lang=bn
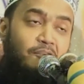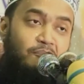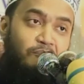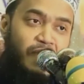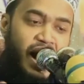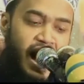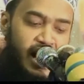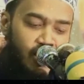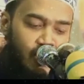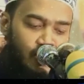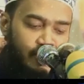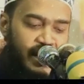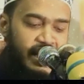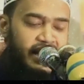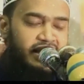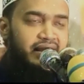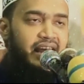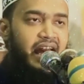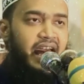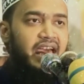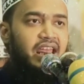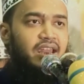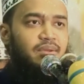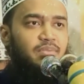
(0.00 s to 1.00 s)
মানবের
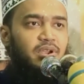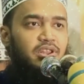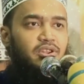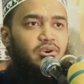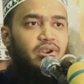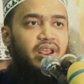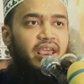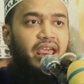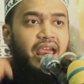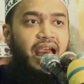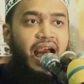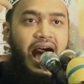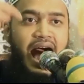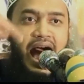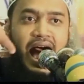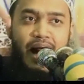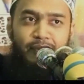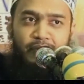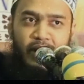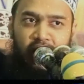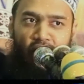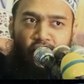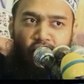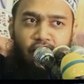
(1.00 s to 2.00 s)
দেহের ভিতরে
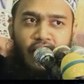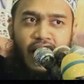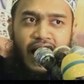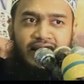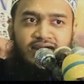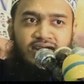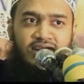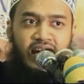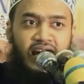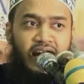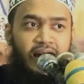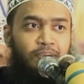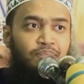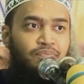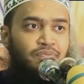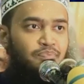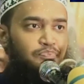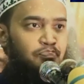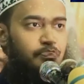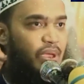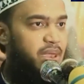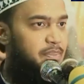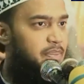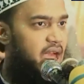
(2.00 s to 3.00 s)
আবেগও আছে
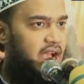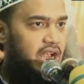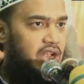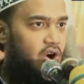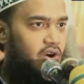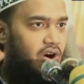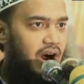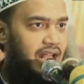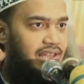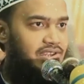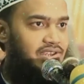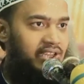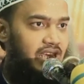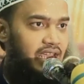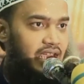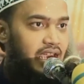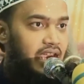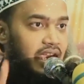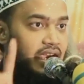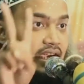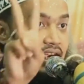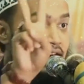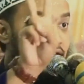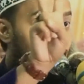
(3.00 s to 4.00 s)
বিবেকও আছে
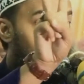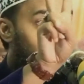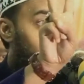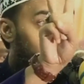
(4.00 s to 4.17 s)
কিন্তু